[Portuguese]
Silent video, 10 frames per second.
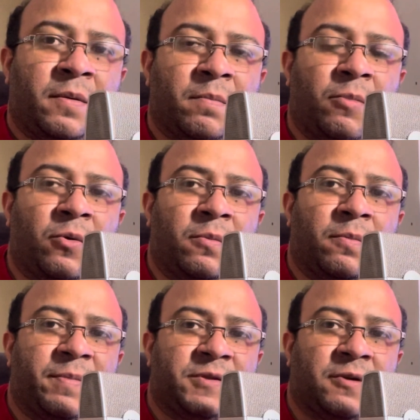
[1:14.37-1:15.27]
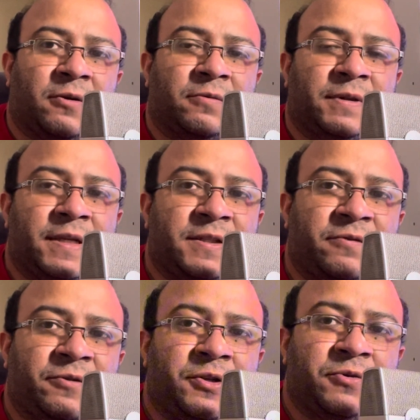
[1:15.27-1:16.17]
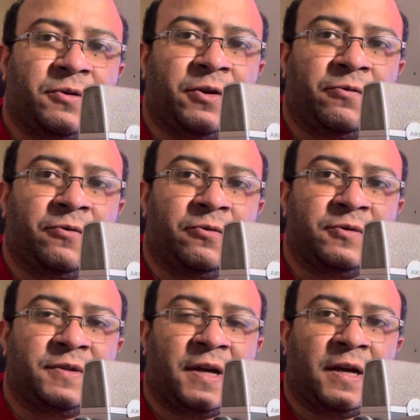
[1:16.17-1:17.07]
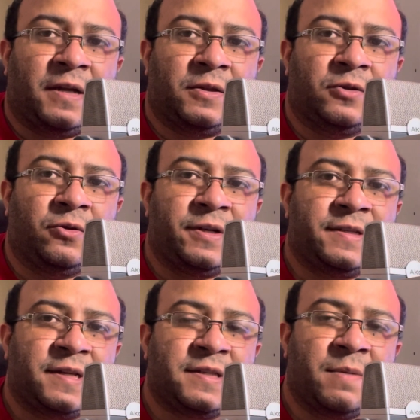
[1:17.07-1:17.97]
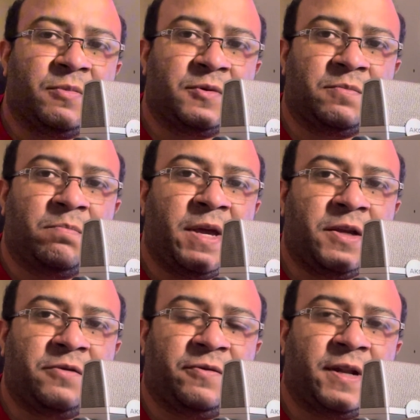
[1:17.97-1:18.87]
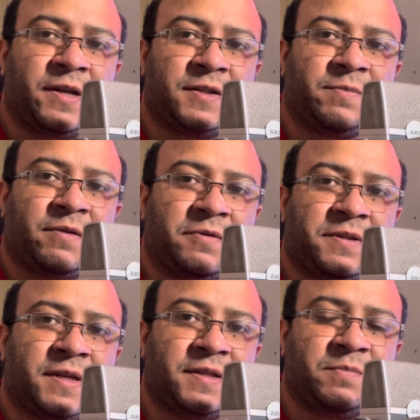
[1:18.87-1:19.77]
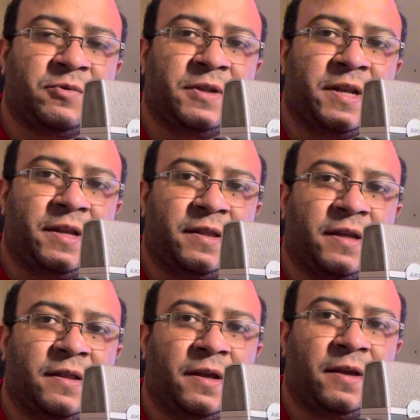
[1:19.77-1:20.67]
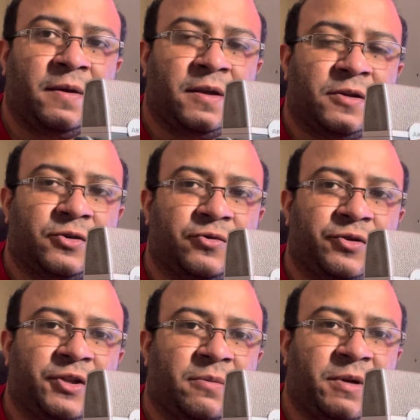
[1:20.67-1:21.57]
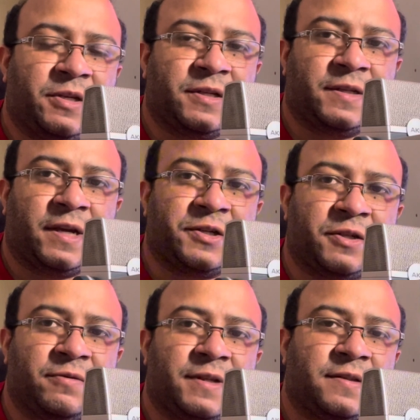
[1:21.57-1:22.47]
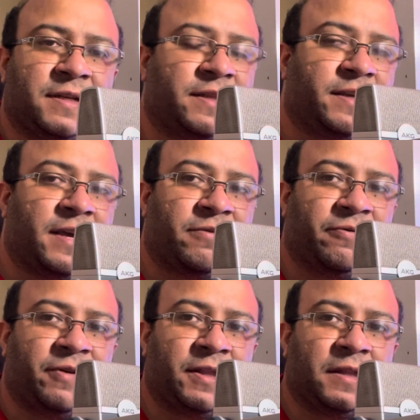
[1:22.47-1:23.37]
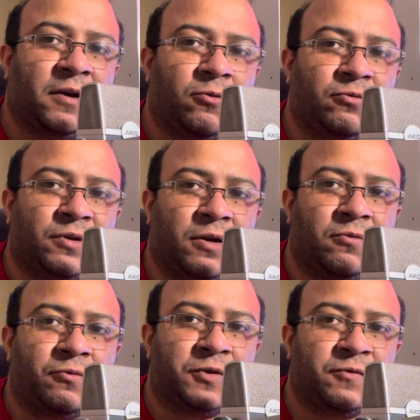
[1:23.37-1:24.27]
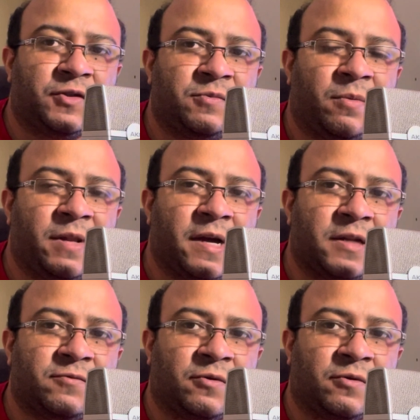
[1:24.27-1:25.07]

Bom, pessoal, nesse vídeo eu vou usar dois exemplos bem diferentes para vocês poderem entender justamente essa questão se a Selic afeta ou não os fundos imobiliários.